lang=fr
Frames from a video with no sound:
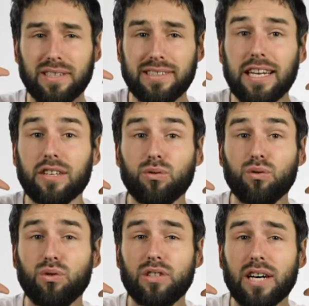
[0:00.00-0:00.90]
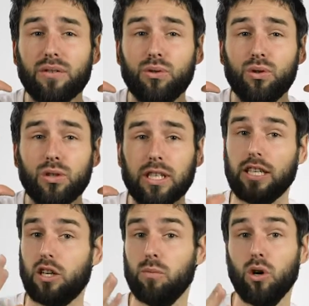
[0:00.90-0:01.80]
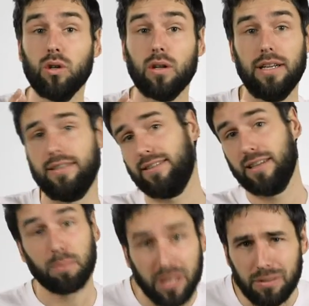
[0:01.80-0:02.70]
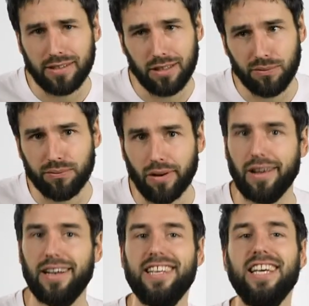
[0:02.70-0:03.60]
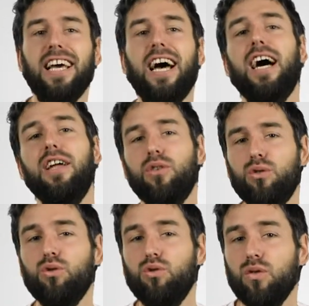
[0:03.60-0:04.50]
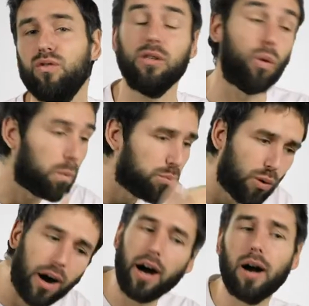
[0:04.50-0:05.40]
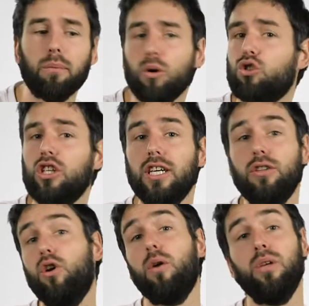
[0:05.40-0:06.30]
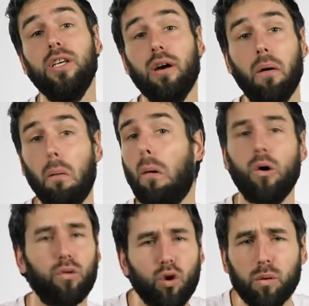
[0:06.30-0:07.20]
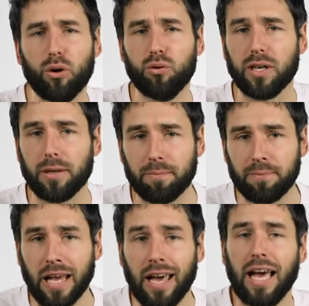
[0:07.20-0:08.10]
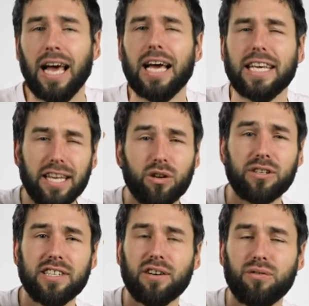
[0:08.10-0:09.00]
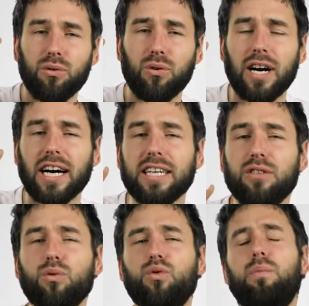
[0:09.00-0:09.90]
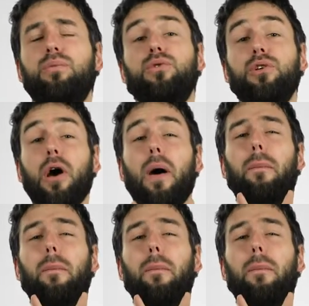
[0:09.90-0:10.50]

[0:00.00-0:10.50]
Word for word: C'est la zone du cerveau qui commande les instincts primitifs liés à notre survie, donc boire, manger, dormir, se reproduire il y a dans le cerveau un réseau de plusieurs